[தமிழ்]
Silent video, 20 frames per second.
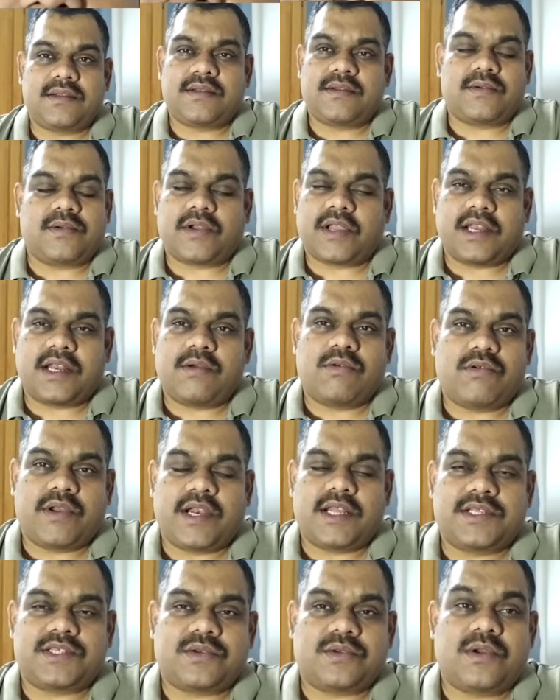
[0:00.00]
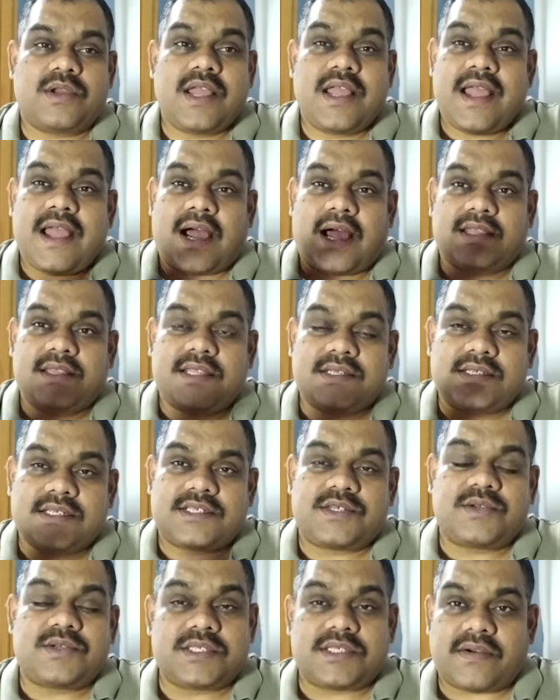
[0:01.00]
ஓகேங்களா ஒவ்வொரு எலெக்ஷனும் அந்த
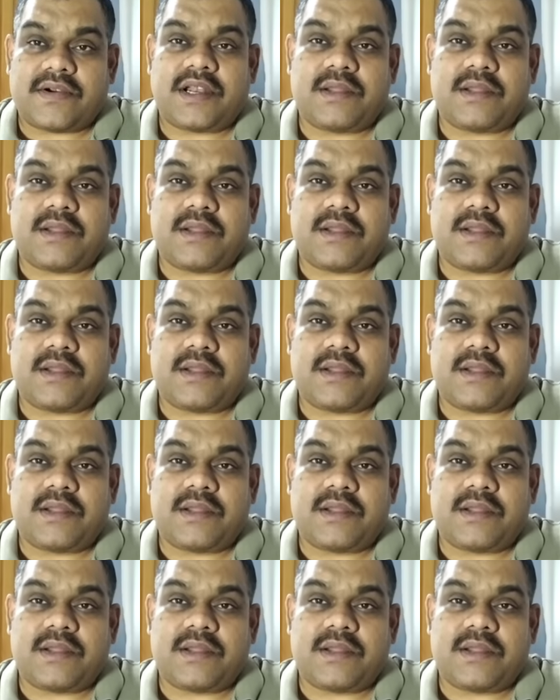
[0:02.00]
சிக்ஸ்டி டு செவன்டி